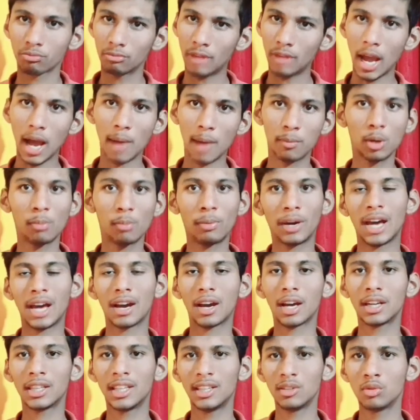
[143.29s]
मैं आपको
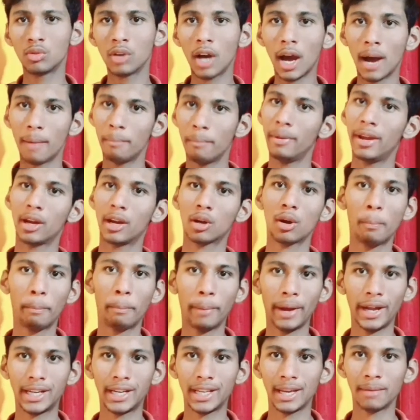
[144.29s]
बढ़ाकर दे दूंगा आप मेरे को
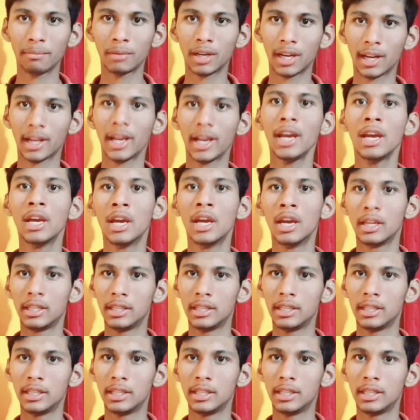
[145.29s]
पेटीएम करके